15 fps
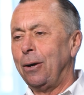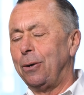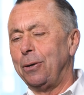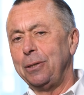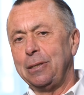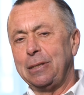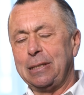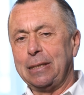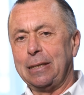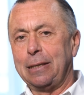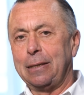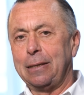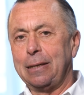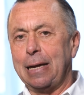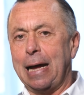Und
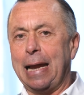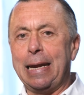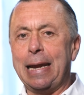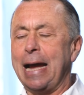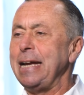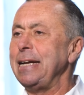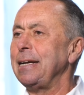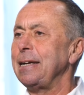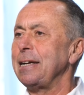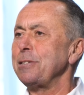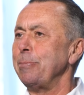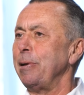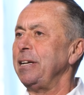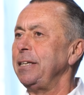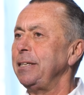äh, alleine,
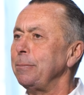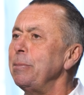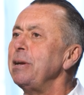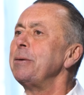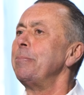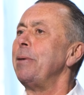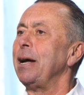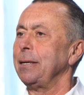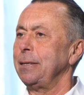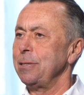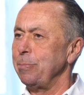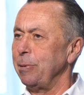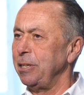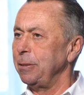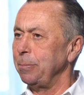dass man nicht mitmacht,
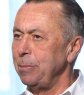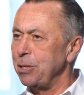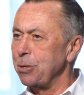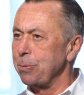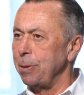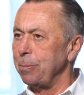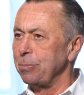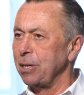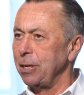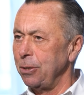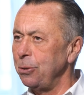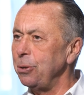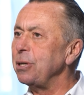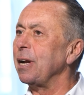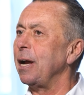dass man nicht mitschwimmt,
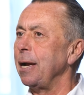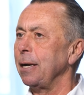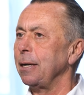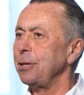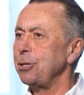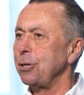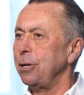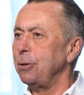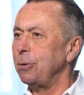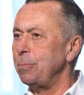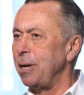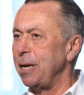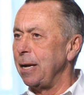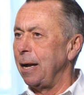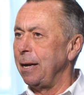genügt eigentlich schon,
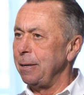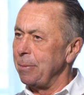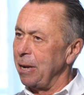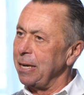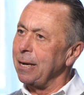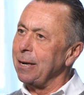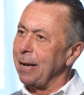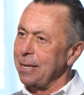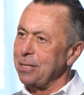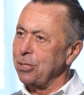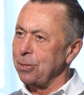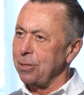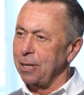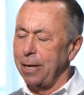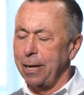um an, an, an den Rand
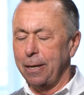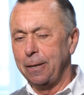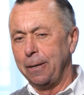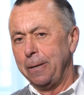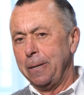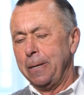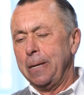zu drängen.